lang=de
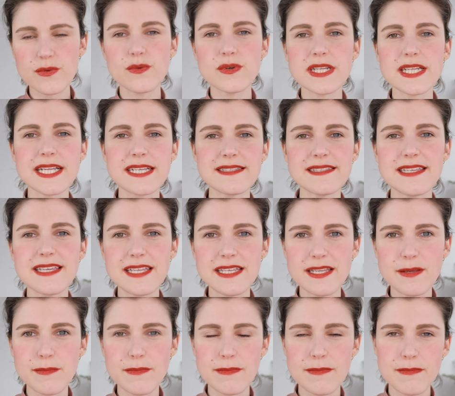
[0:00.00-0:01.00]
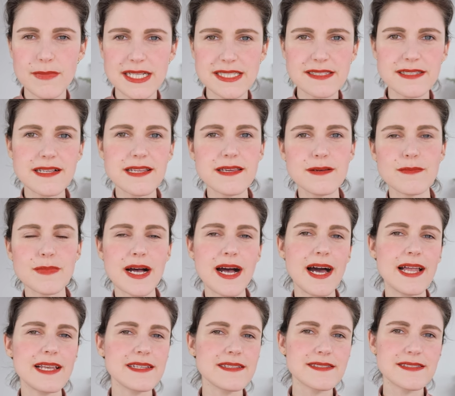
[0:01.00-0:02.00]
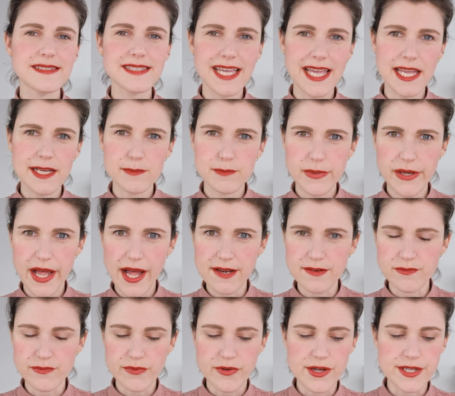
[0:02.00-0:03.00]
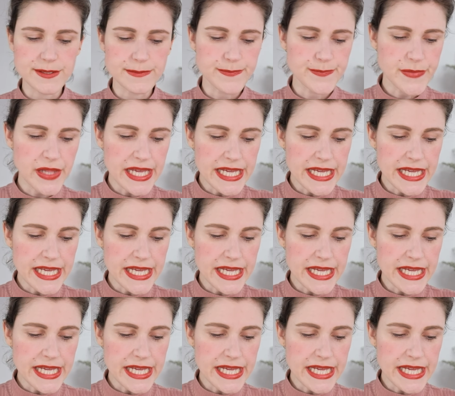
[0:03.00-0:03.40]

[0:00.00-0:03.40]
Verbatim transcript: ohne dass sie in dem Monthly immer alles direkt planen wollen.